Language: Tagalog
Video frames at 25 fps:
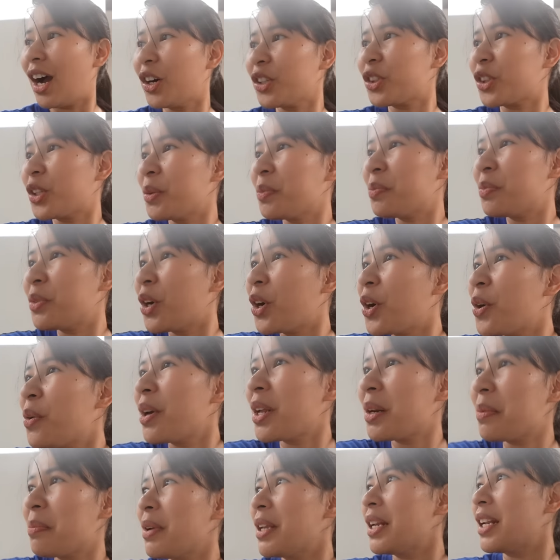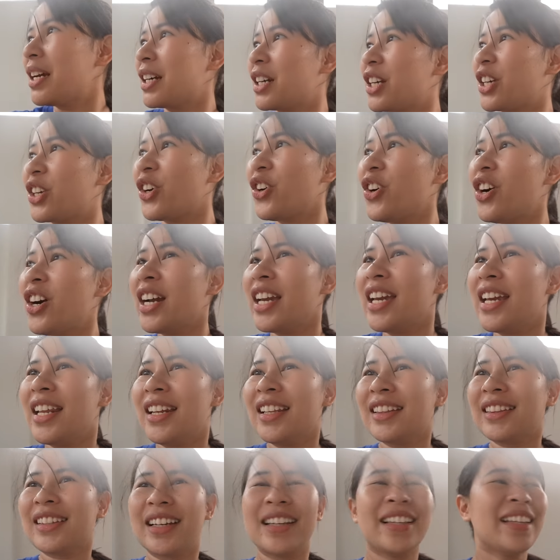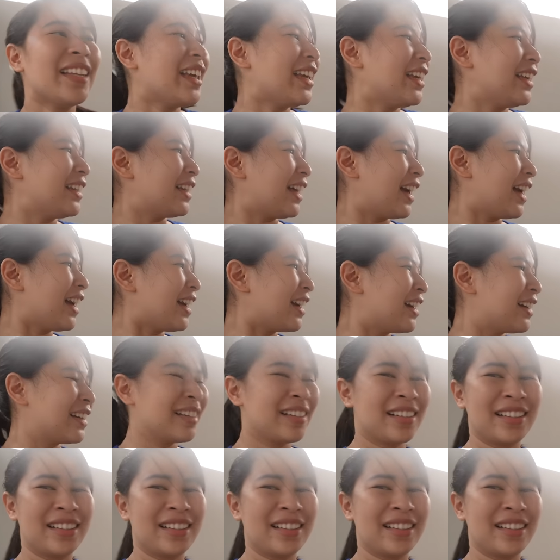Out of nowhere binagyo. Ang init kanina.